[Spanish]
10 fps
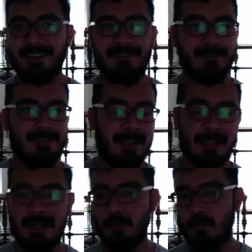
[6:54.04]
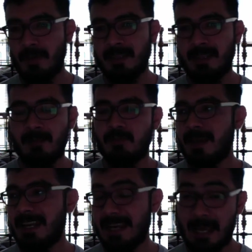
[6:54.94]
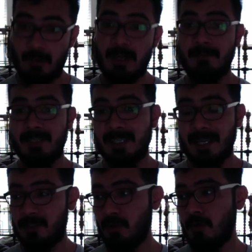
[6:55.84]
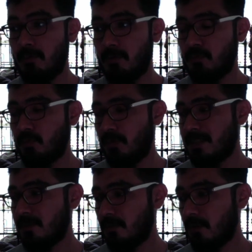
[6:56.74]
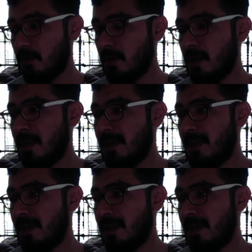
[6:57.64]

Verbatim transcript: o sea, el, documental pues va ligado a la investigación, por supuesto, ¿no?